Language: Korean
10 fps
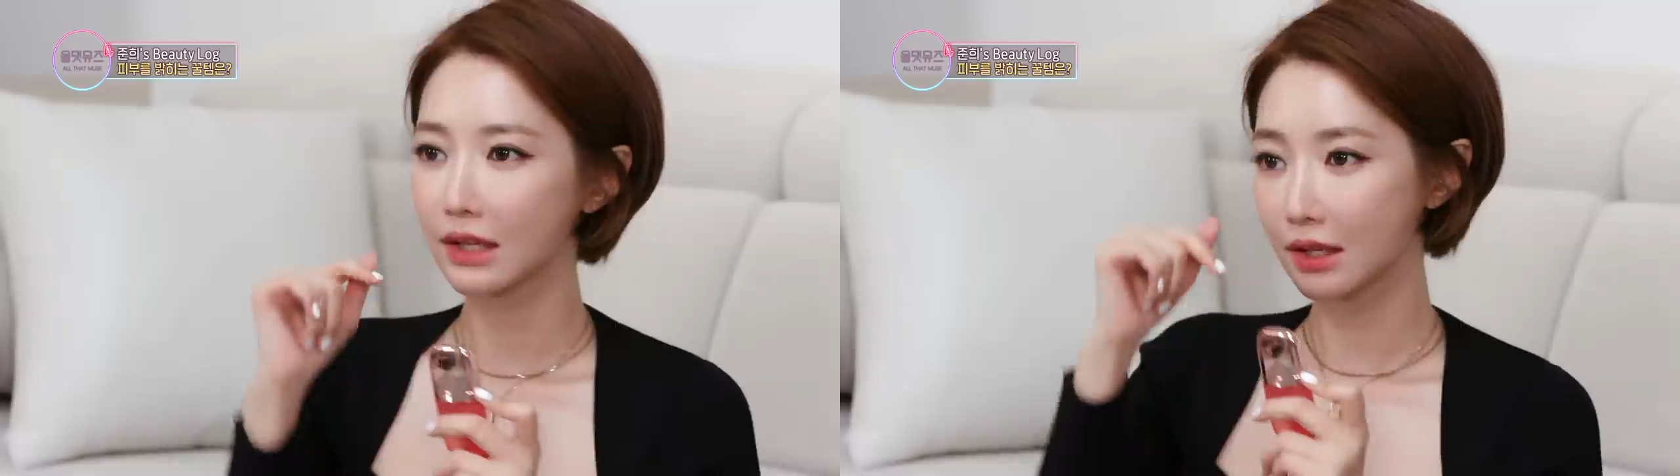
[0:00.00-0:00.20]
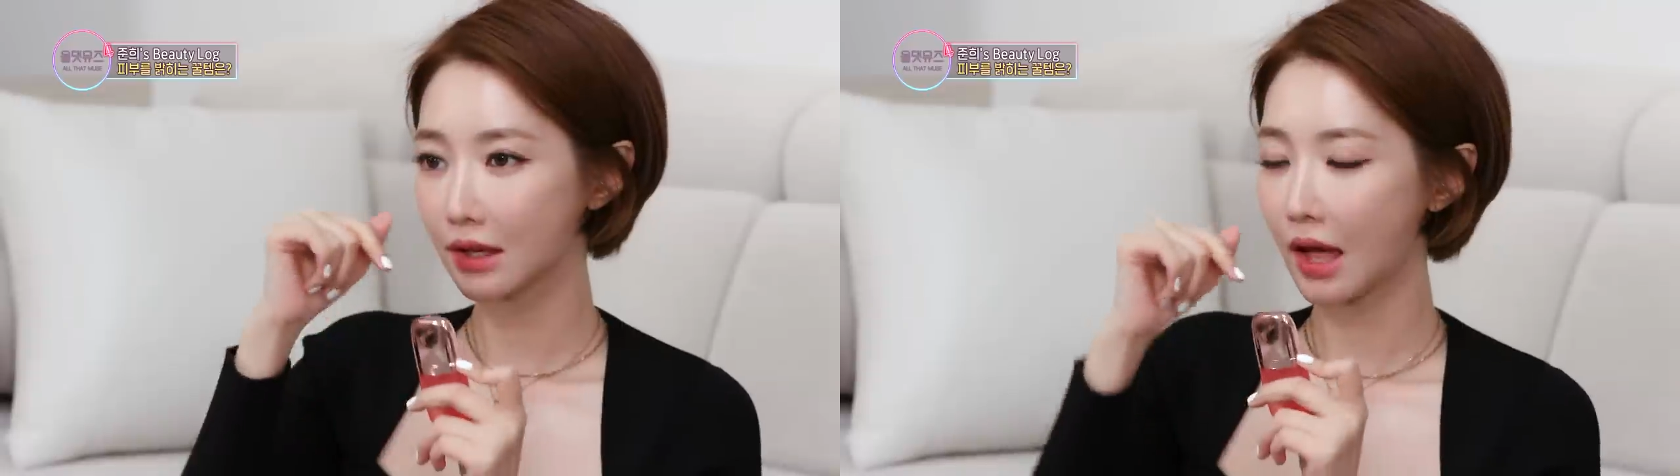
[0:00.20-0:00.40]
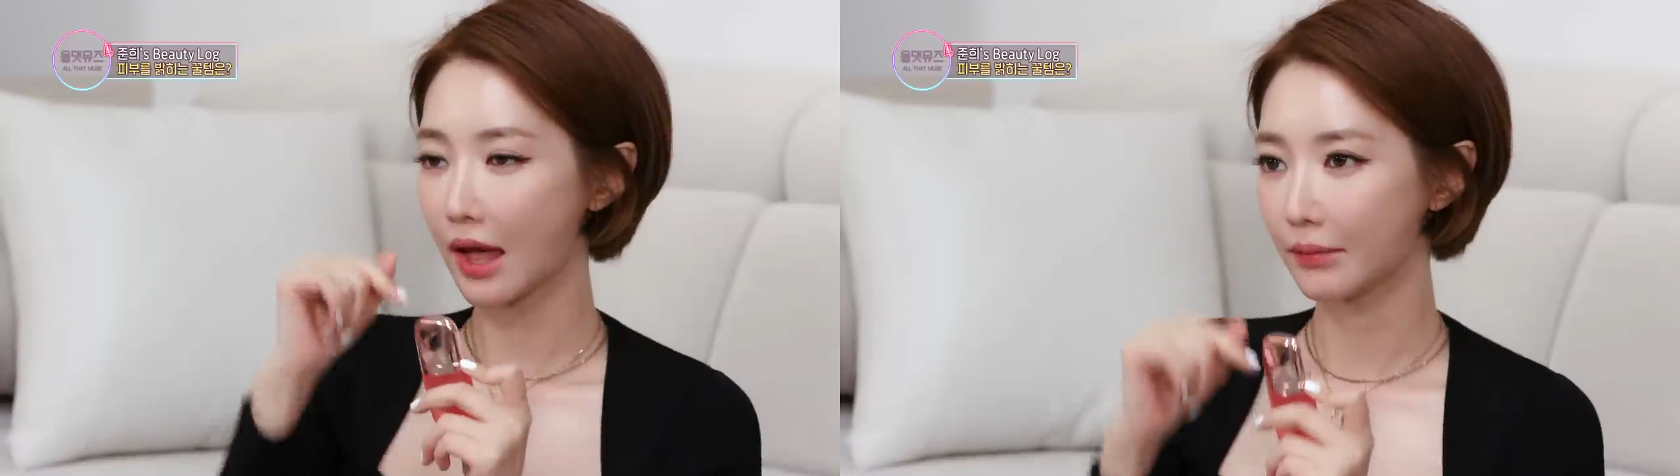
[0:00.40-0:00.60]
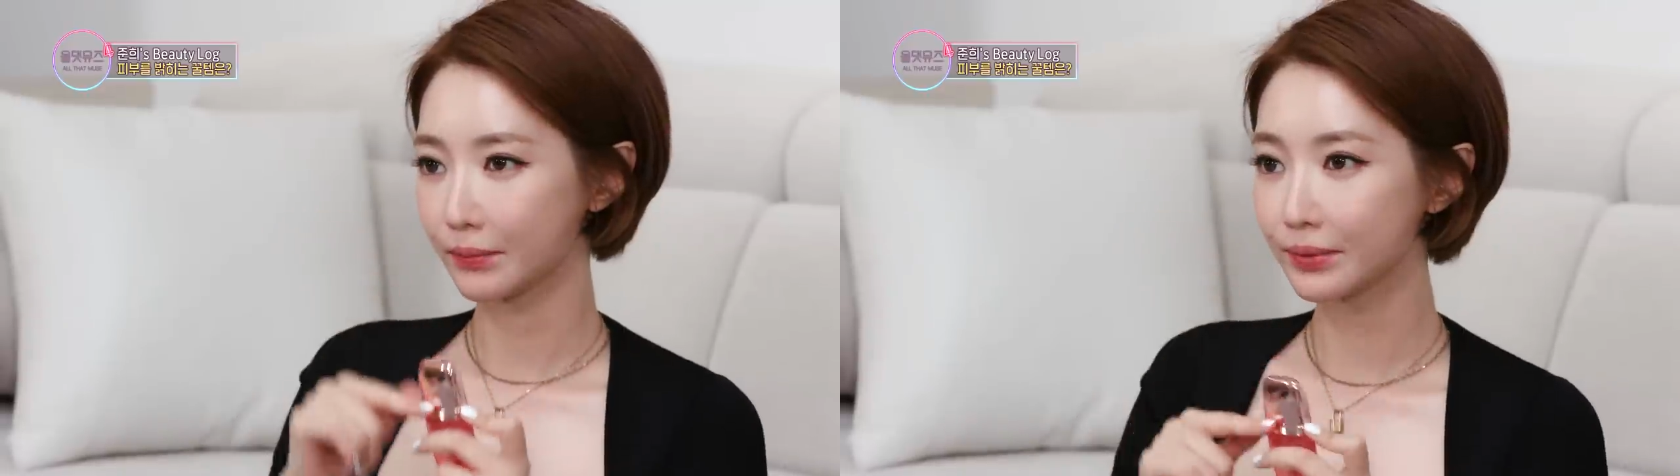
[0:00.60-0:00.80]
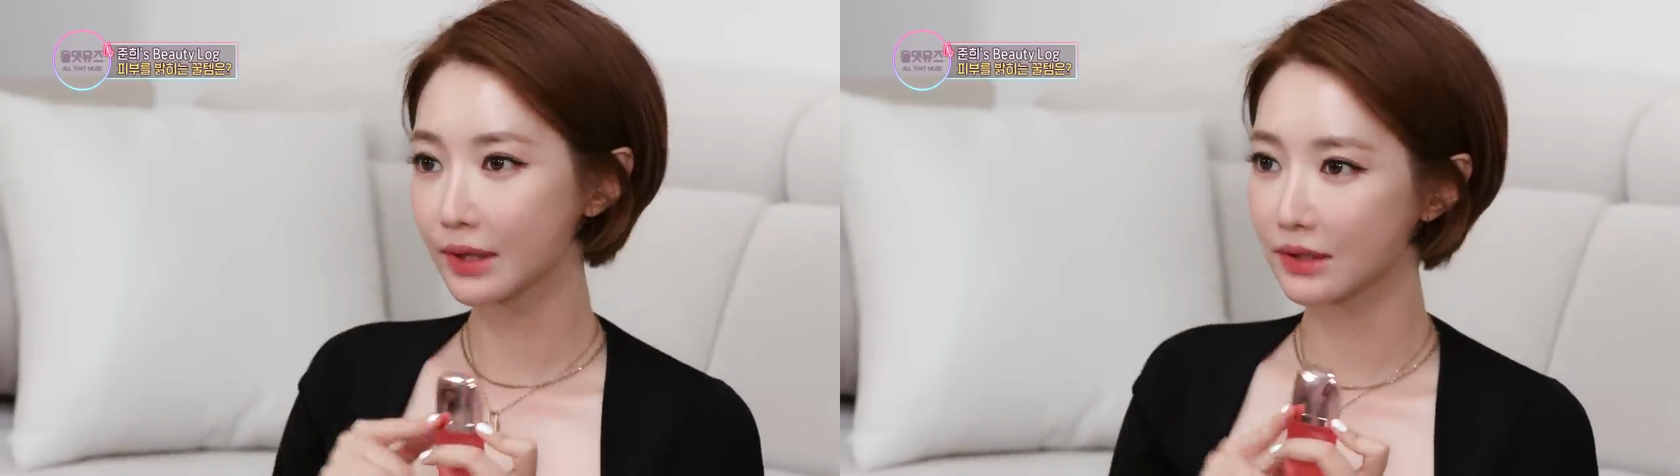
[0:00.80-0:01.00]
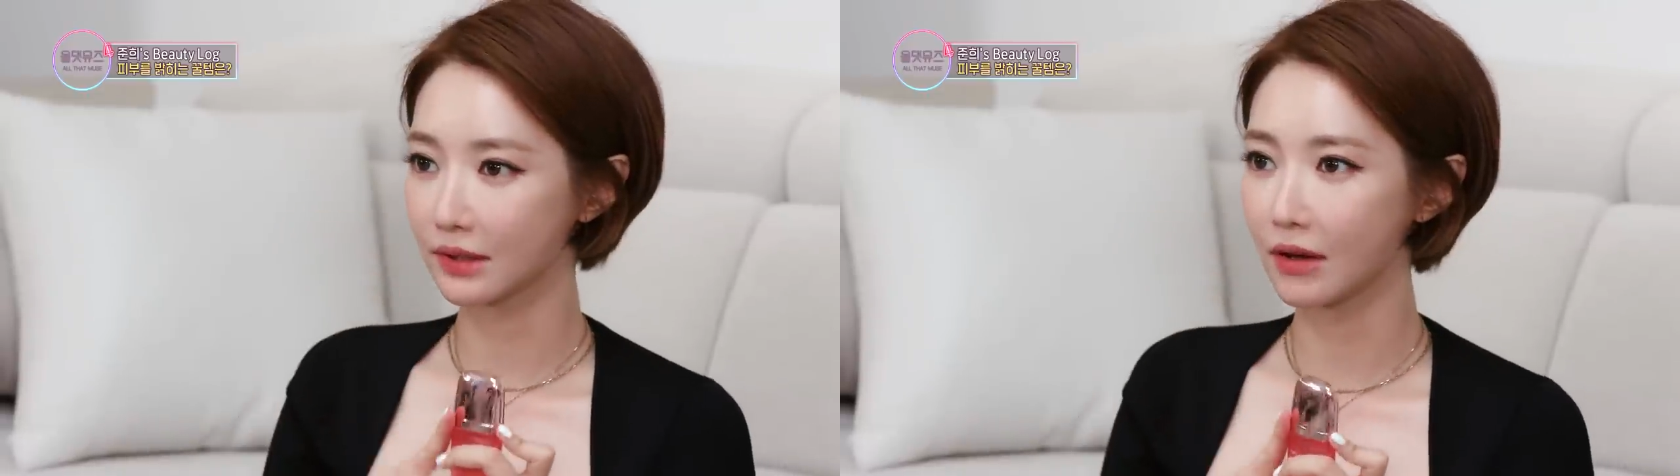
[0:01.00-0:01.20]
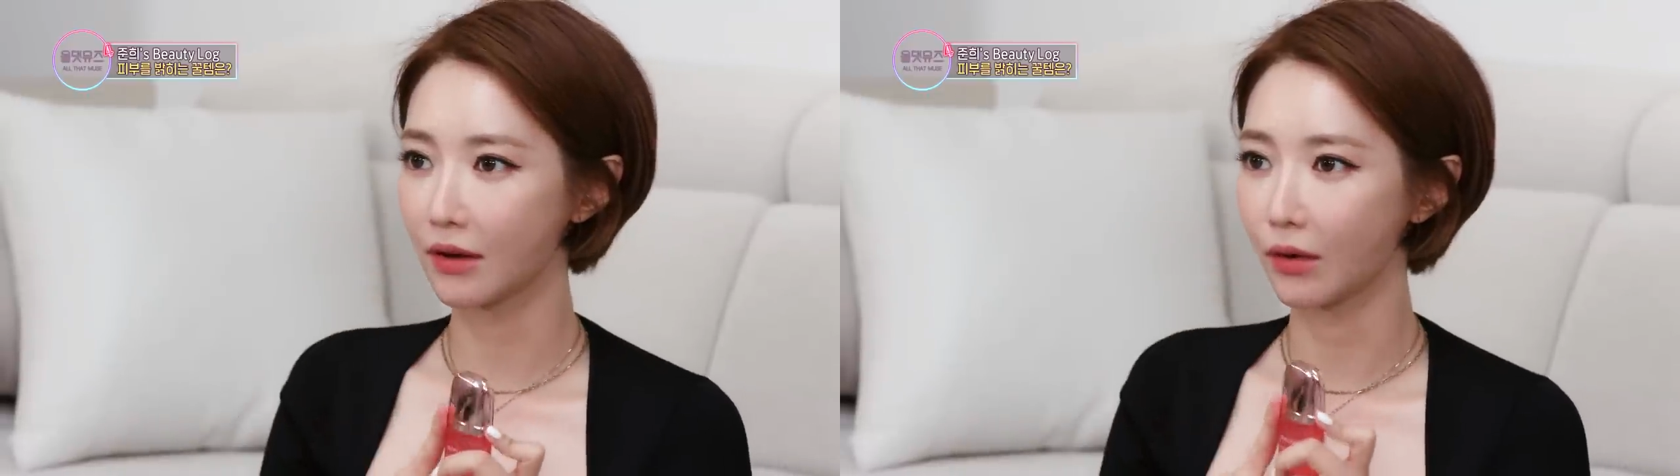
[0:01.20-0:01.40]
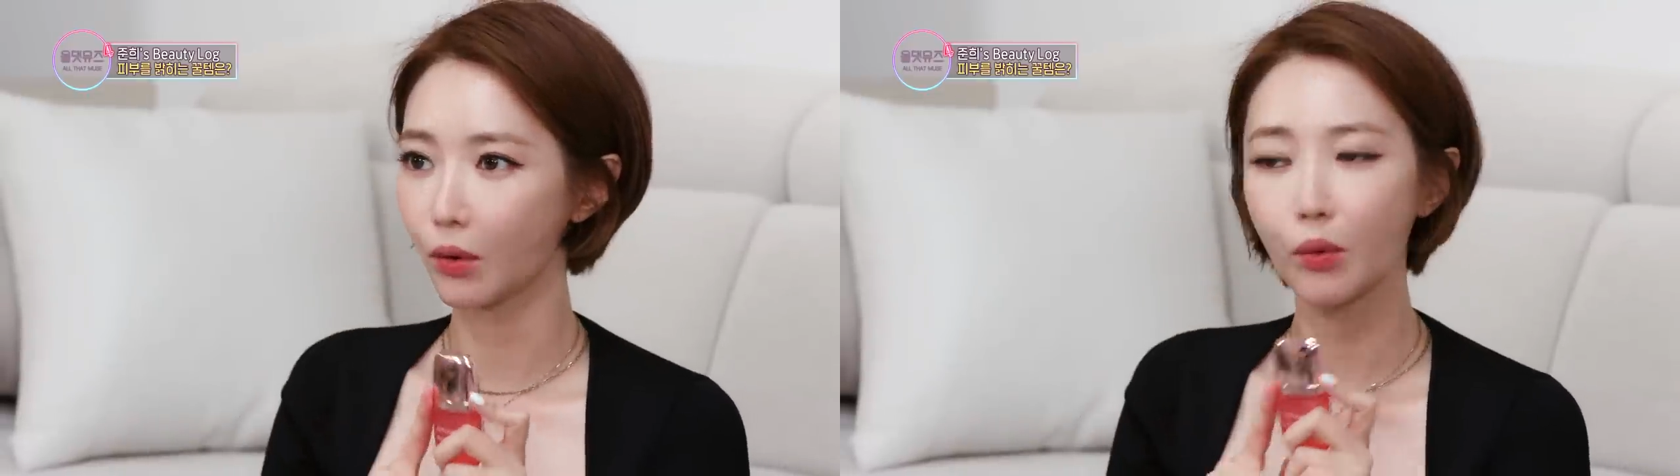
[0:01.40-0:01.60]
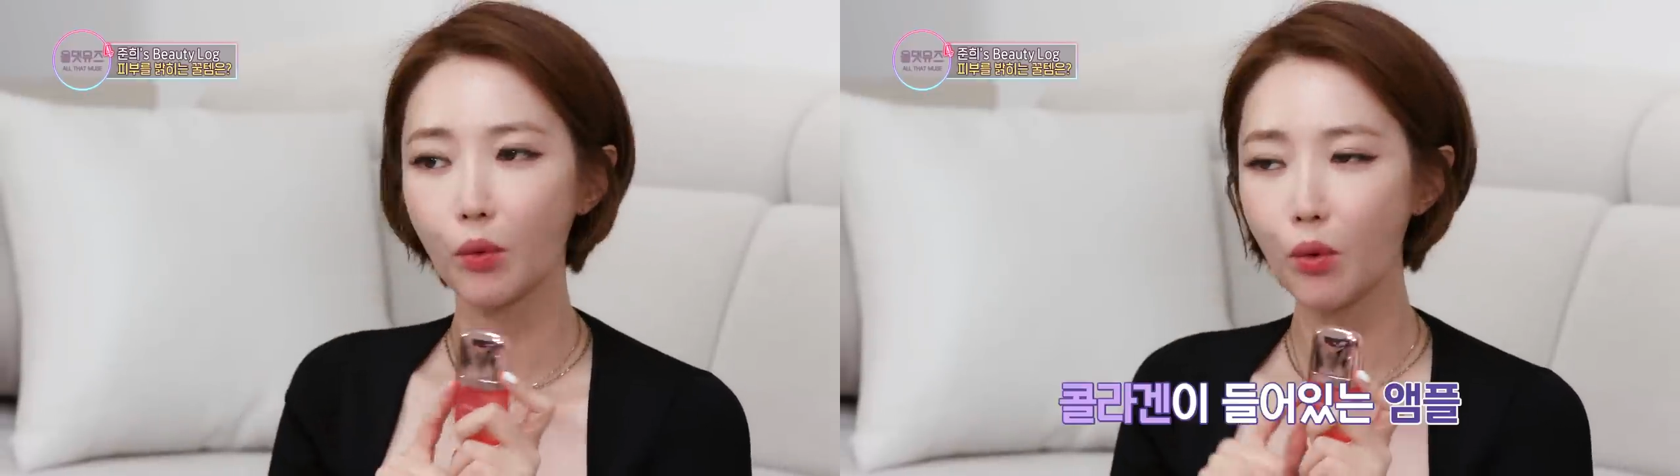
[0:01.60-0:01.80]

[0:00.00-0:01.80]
이 앰플에는요.